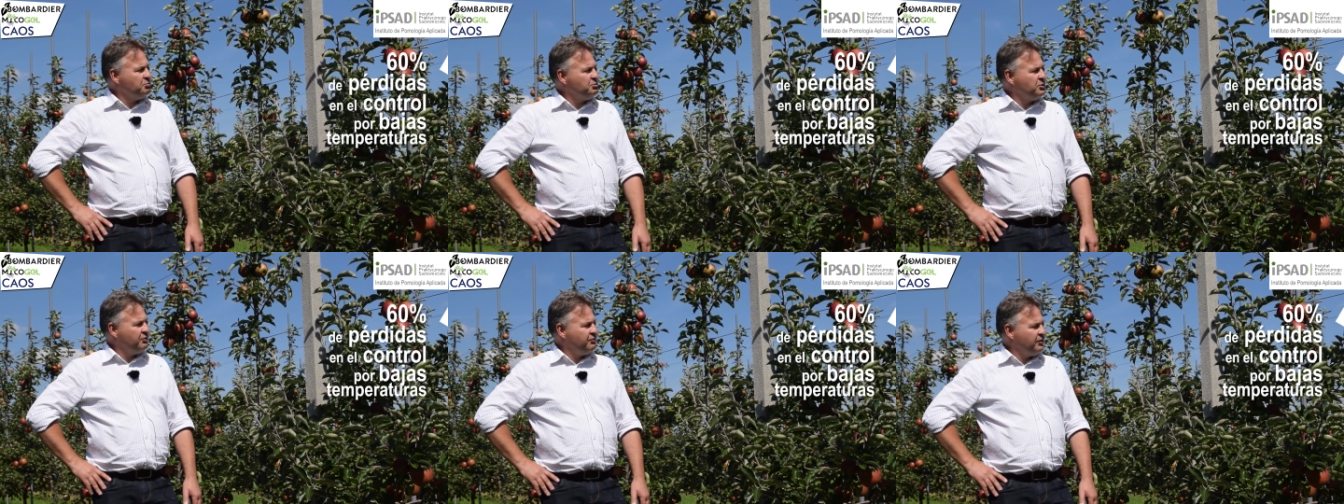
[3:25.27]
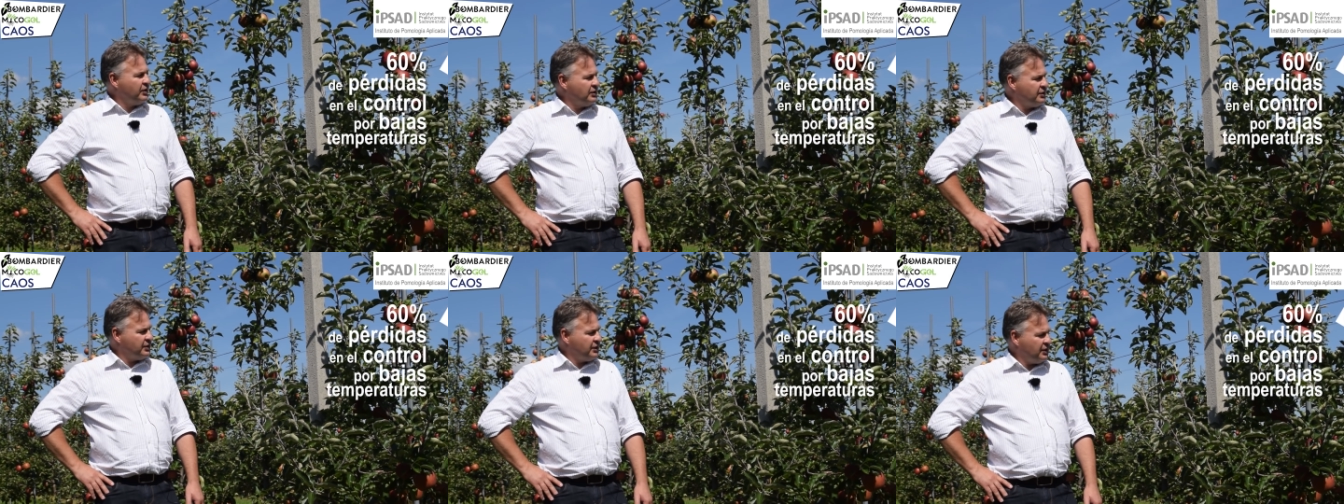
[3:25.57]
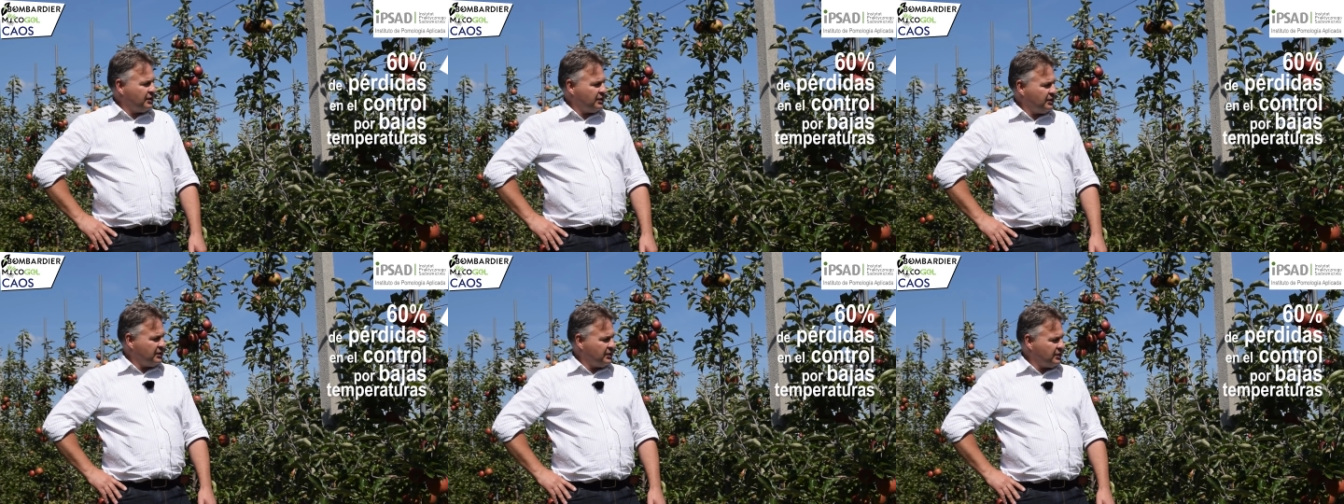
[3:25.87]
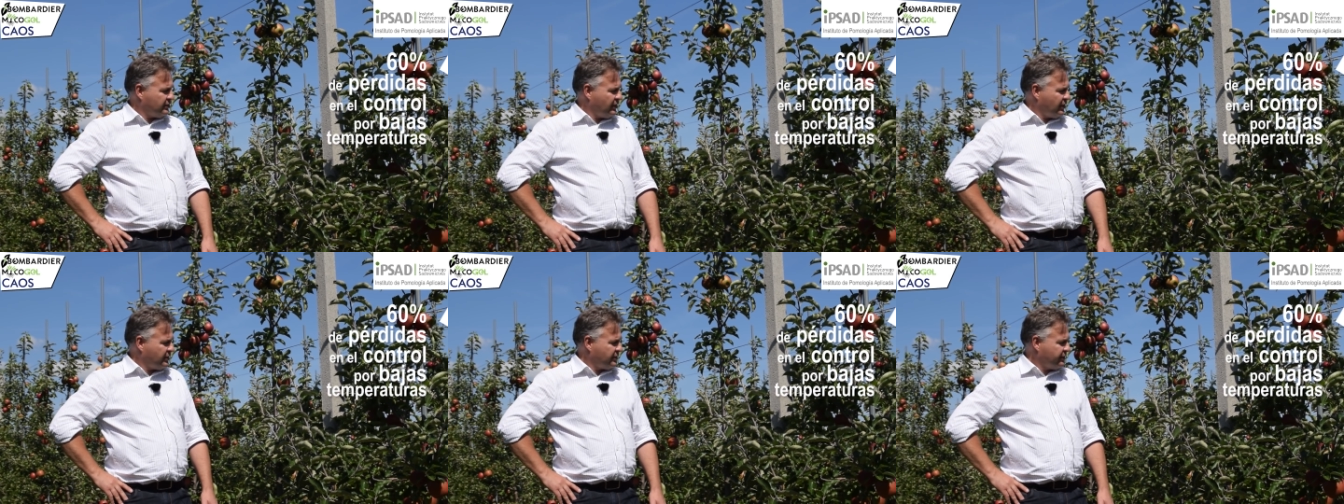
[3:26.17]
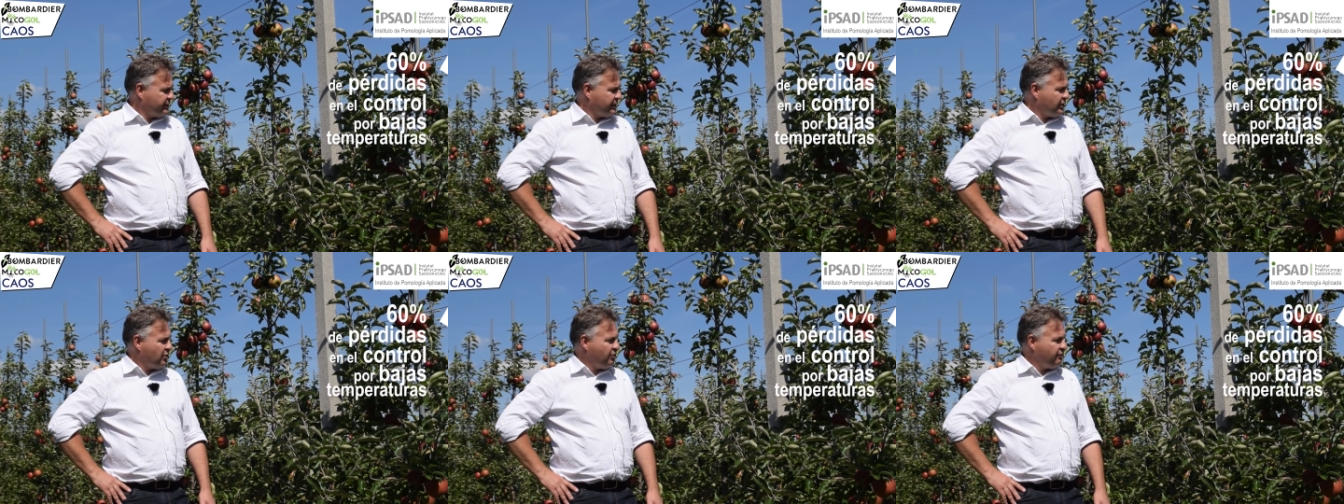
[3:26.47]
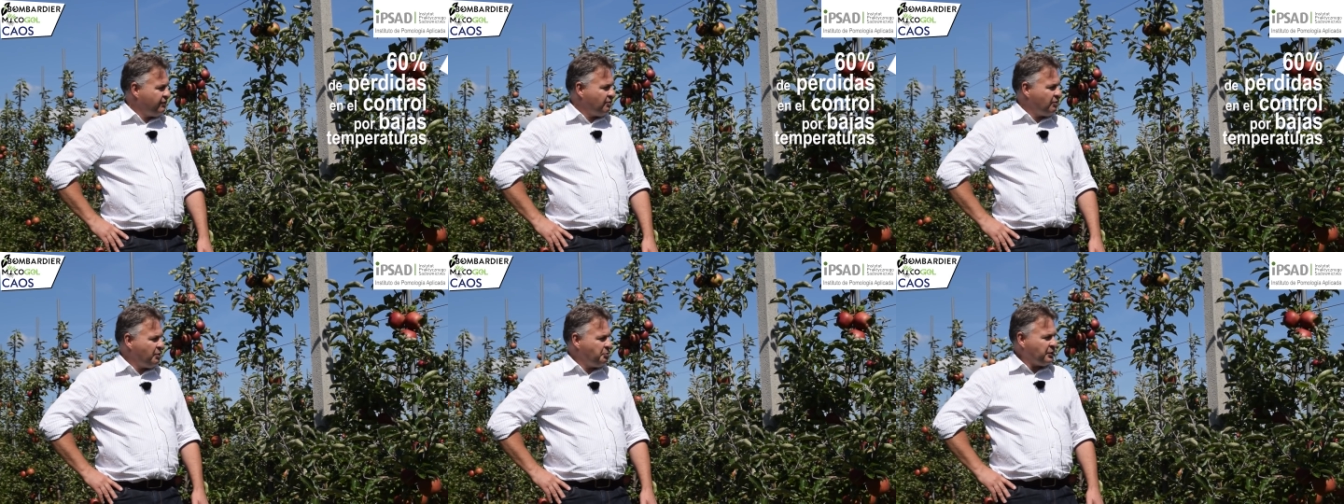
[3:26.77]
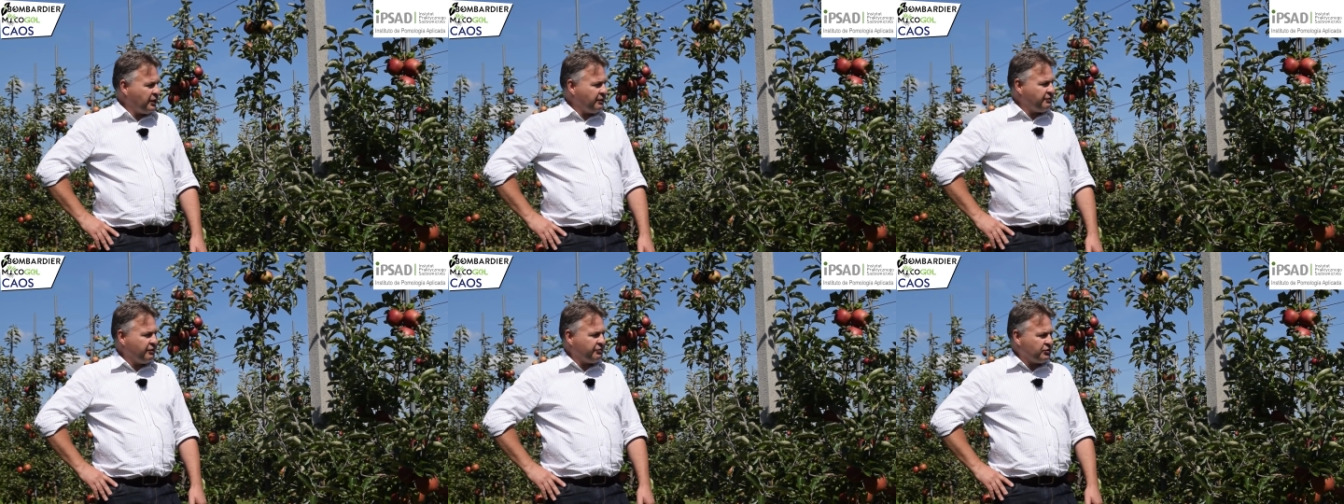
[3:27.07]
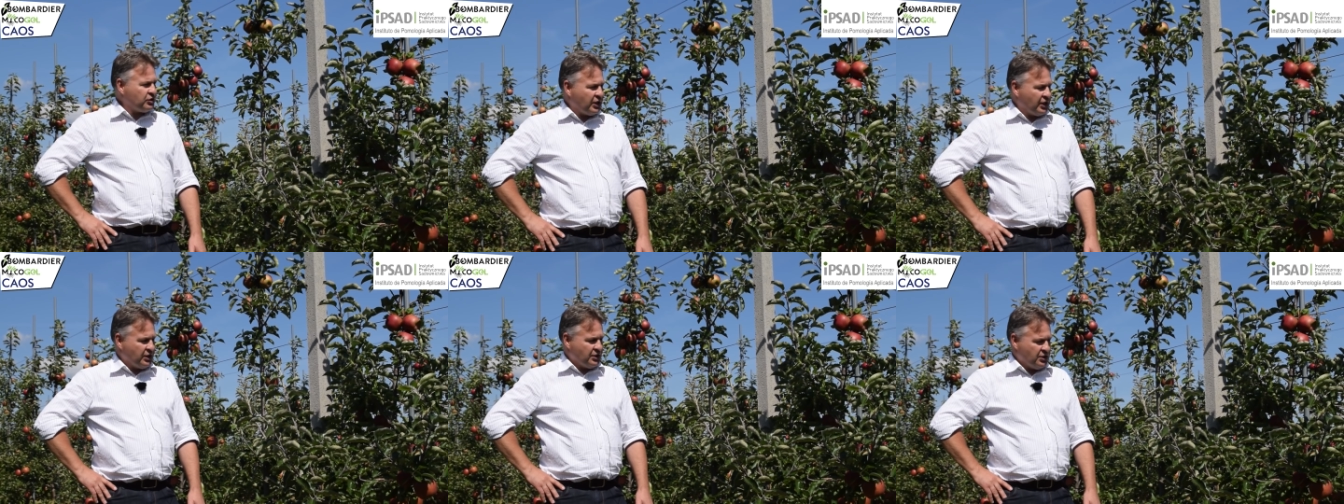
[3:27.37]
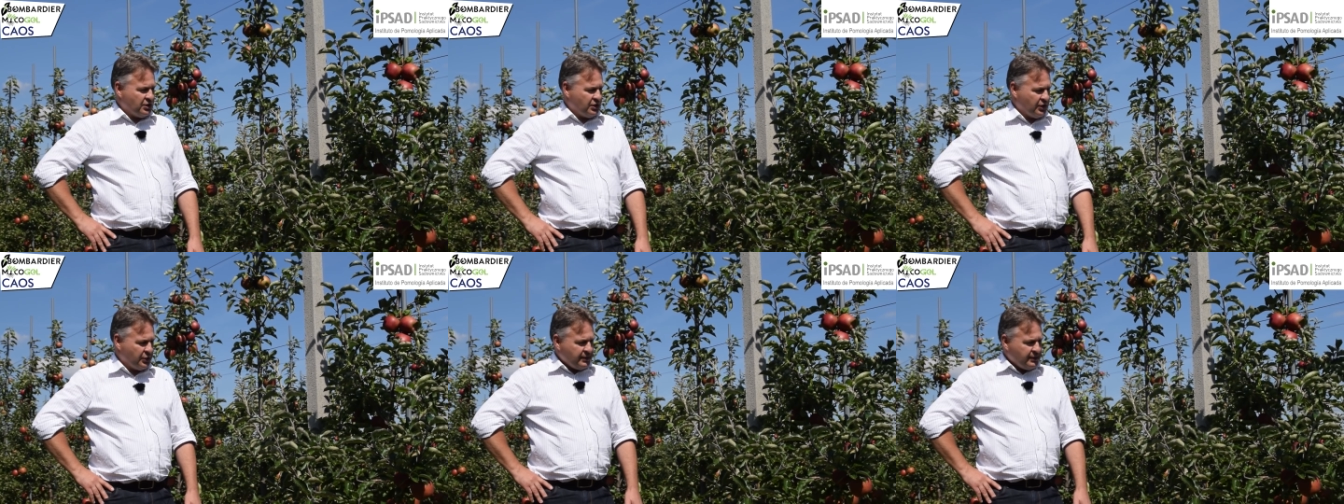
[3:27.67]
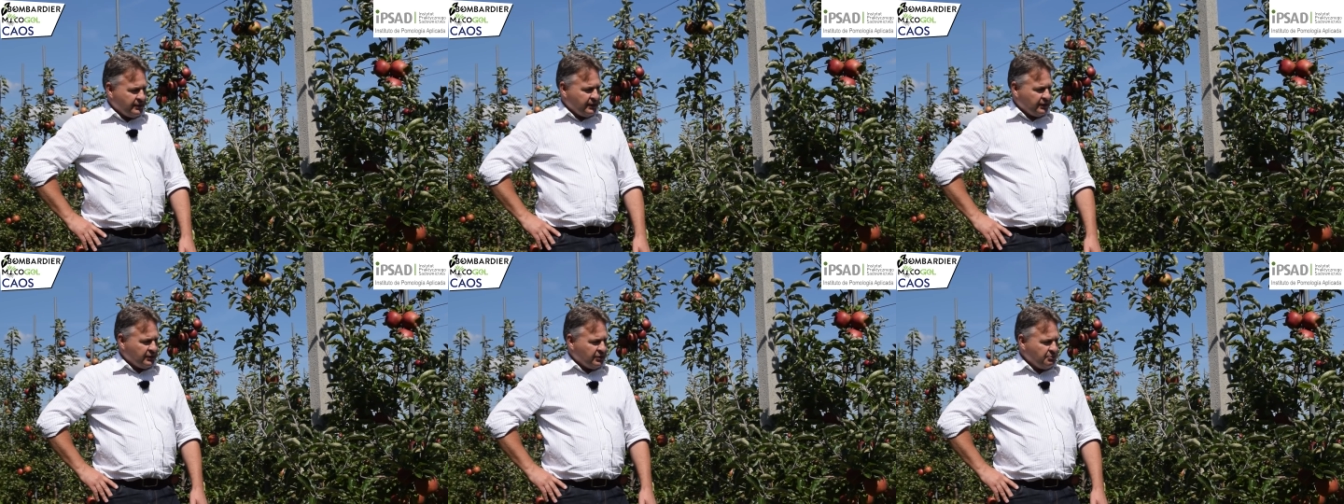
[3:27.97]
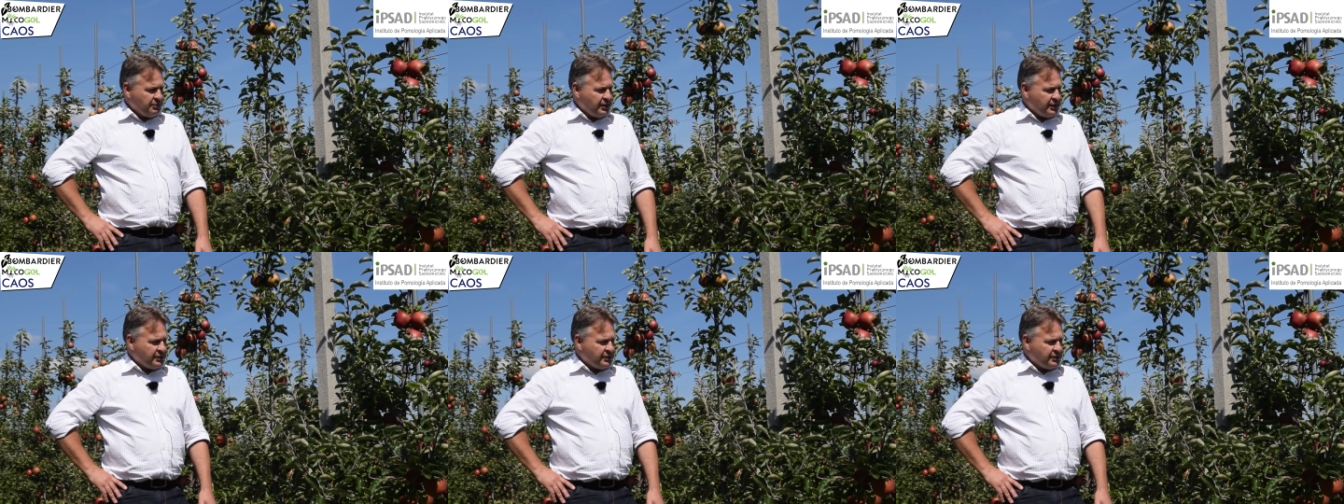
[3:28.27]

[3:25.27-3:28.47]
que es una cifra considerable. Pero este año la